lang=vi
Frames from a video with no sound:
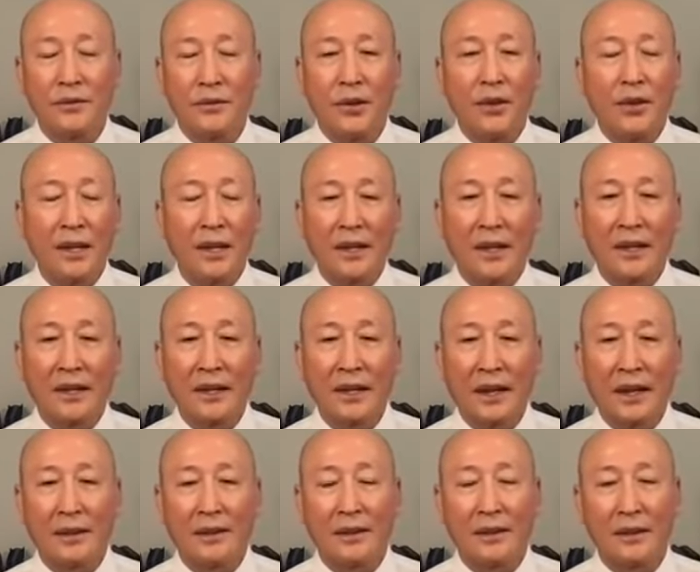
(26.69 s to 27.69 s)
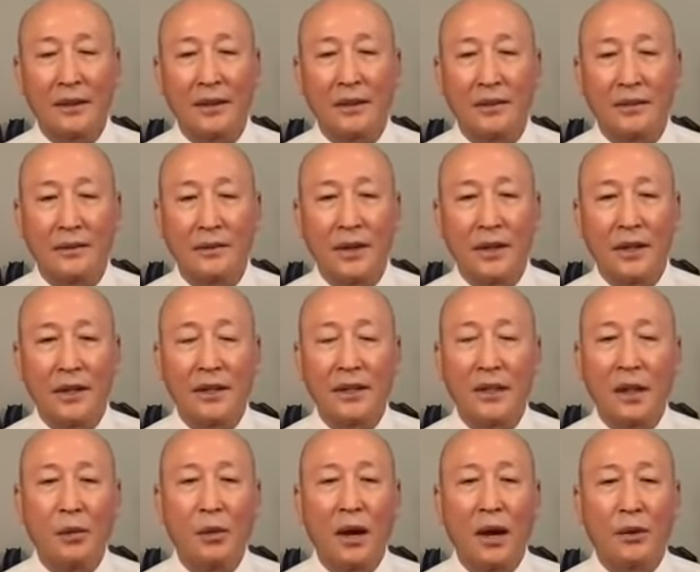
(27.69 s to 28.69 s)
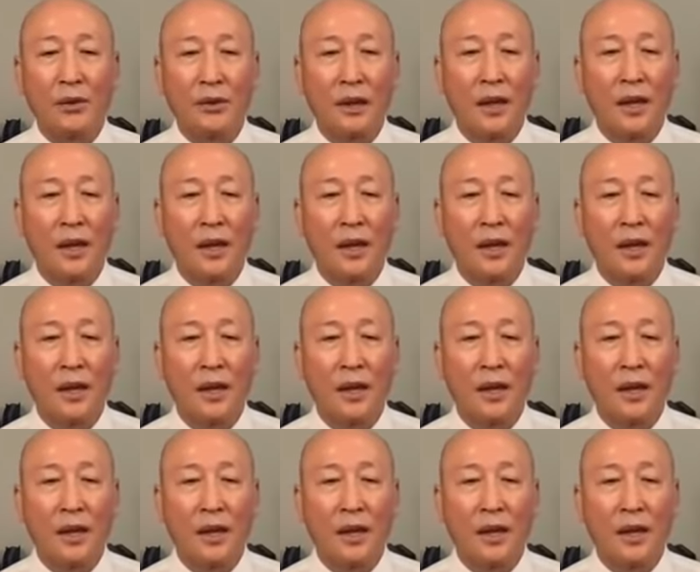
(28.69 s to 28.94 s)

Nó chỉ cần năng lượng thôi. Và những tế bào